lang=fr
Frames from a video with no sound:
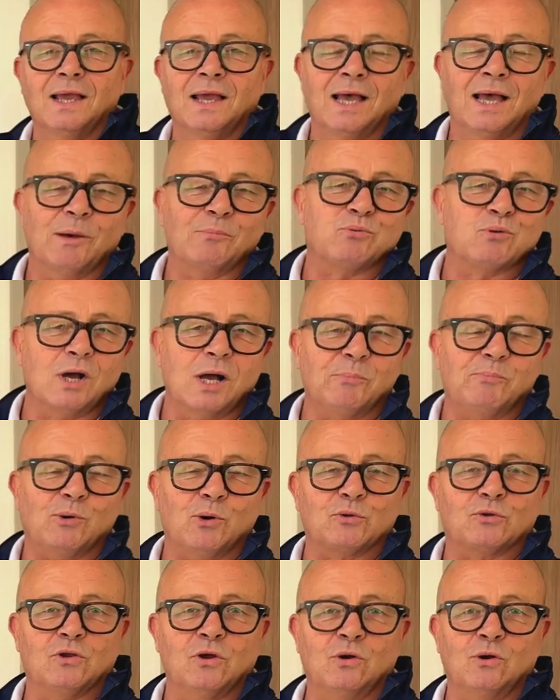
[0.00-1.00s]
Un point
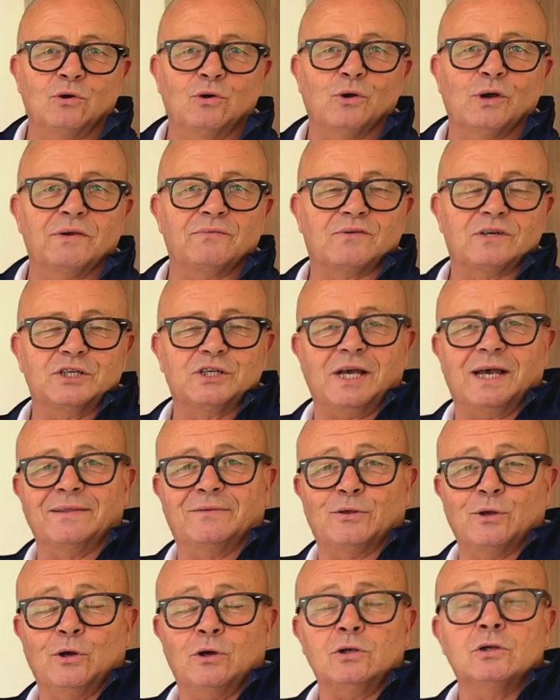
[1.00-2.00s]
important, le
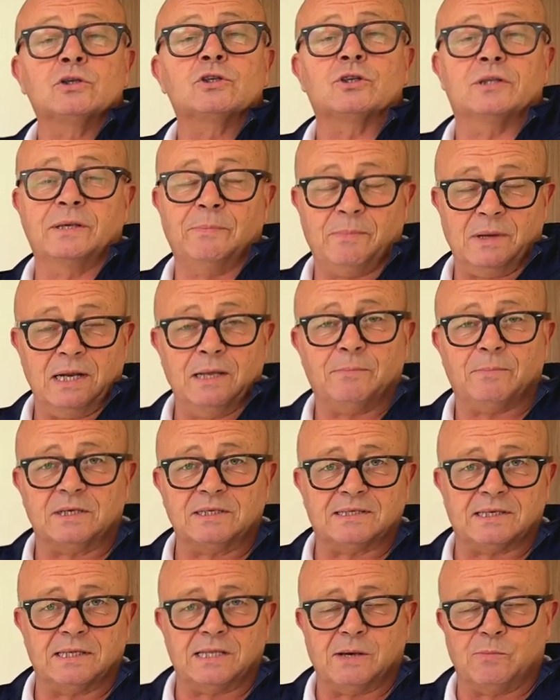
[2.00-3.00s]
réfrigérateur, j'en ai parlé
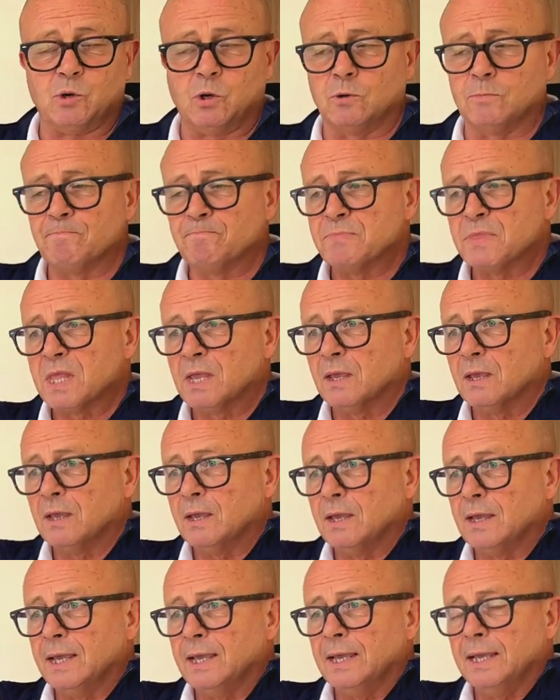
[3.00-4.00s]
précédemment,
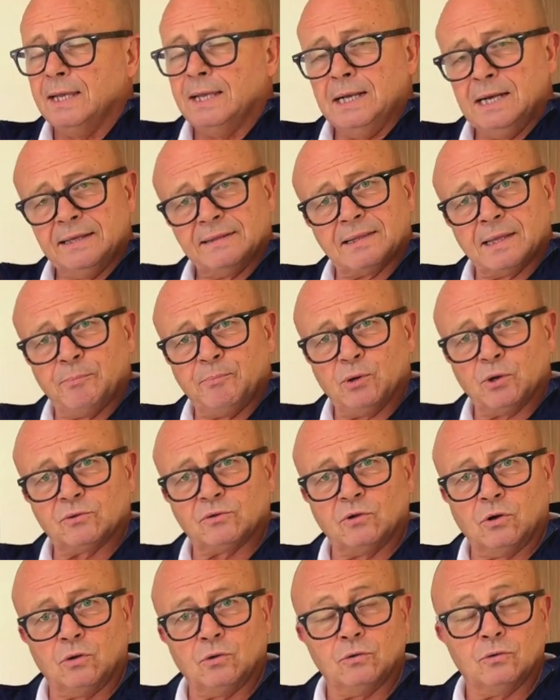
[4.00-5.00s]
il est
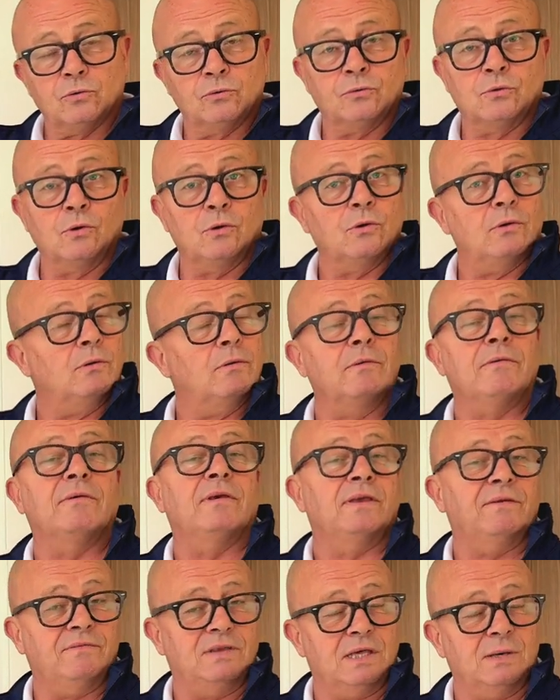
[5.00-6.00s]
important de,
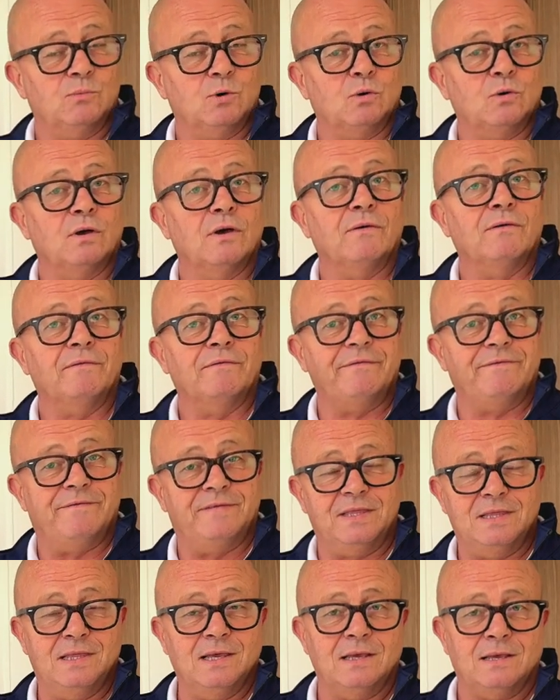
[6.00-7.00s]
évidemment,
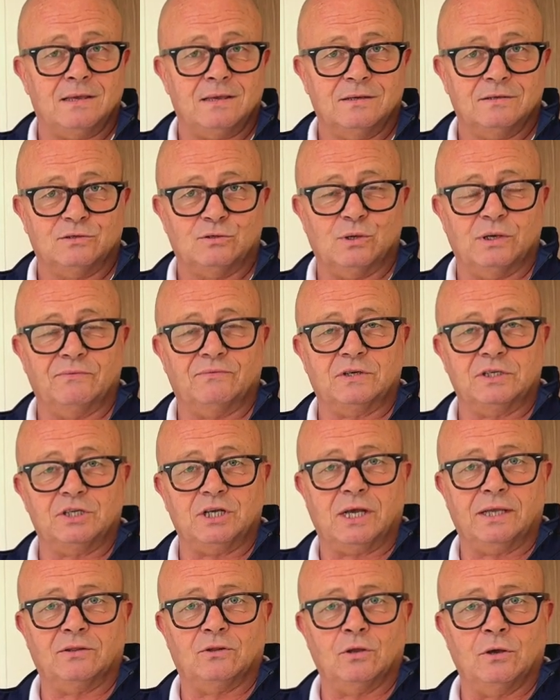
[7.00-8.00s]
vider son
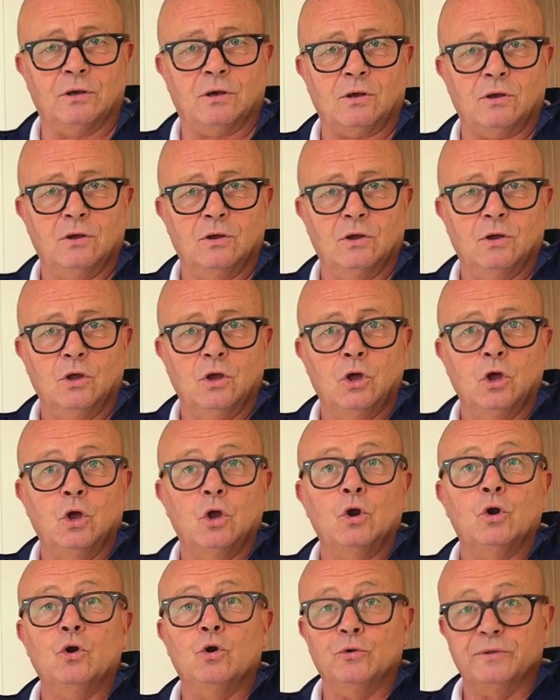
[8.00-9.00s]
réfrigérateur,
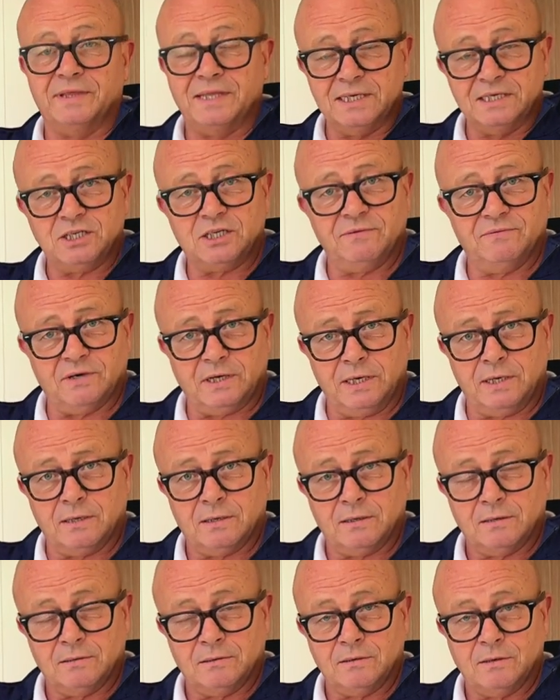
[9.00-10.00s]
le dégivrer,
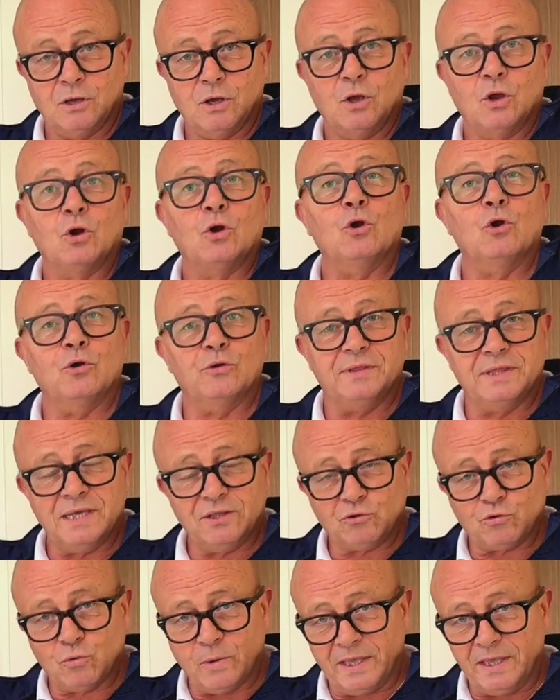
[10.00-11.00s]
le
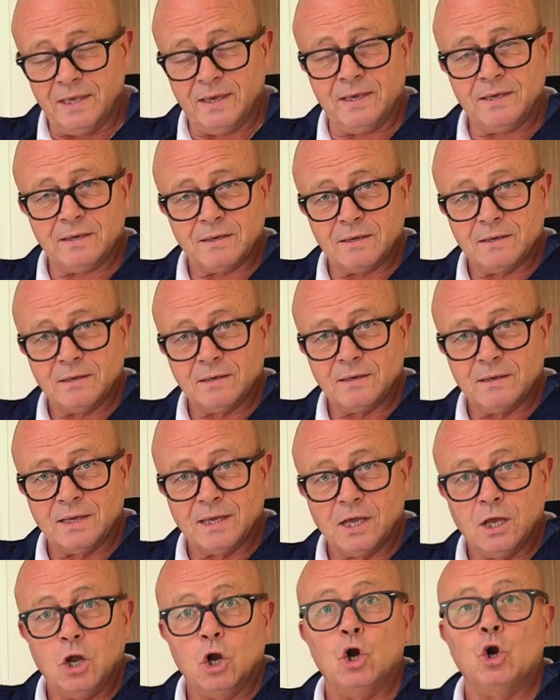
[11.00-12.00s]
nettoyer,
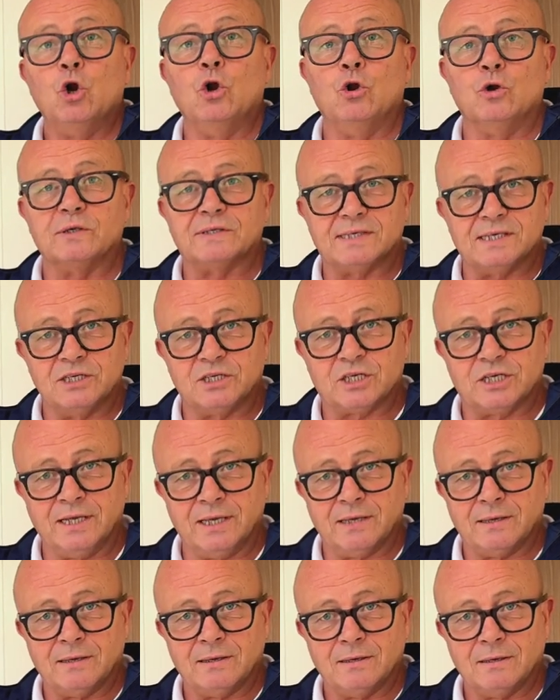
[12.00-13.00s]
le
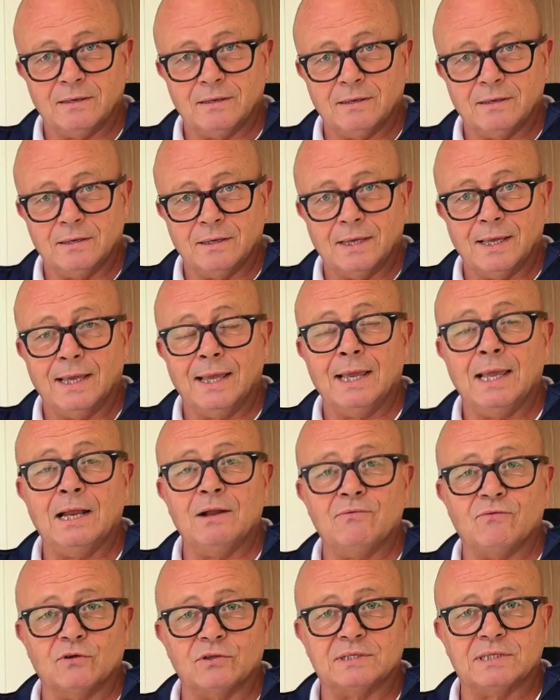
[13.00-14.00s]
sécher et
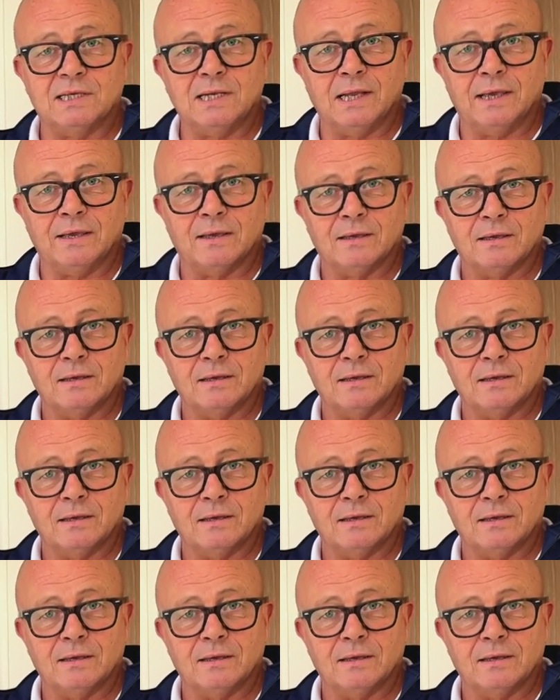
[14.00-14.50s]
le ventiler.